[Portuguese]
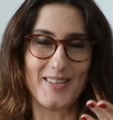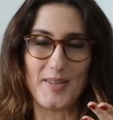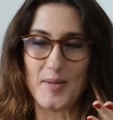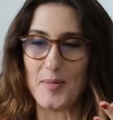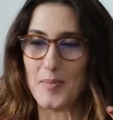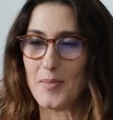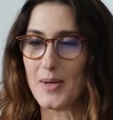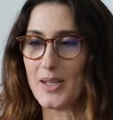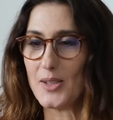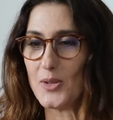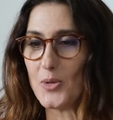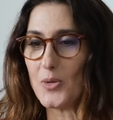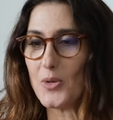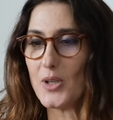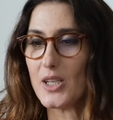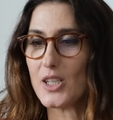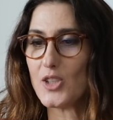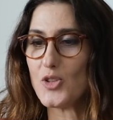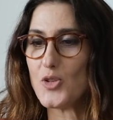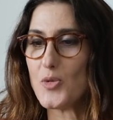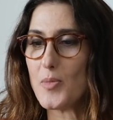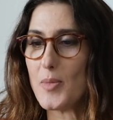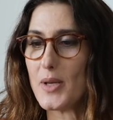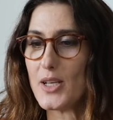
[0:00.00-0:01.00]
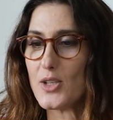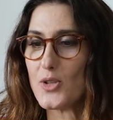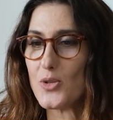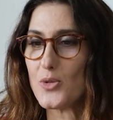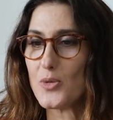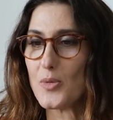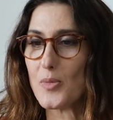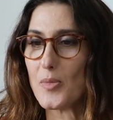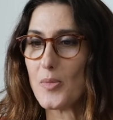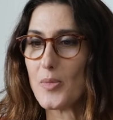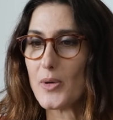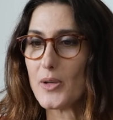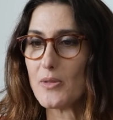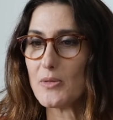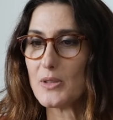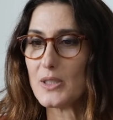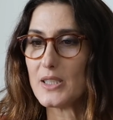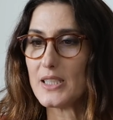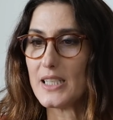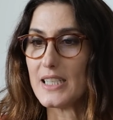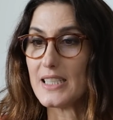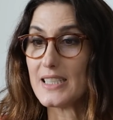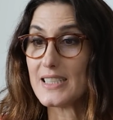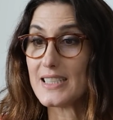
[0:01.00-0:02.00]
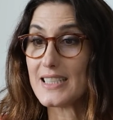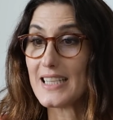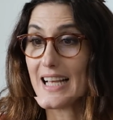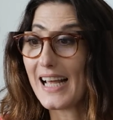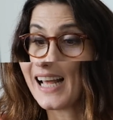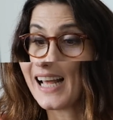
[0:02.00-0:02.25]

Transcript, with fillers: e mando um grande beijo para vocês.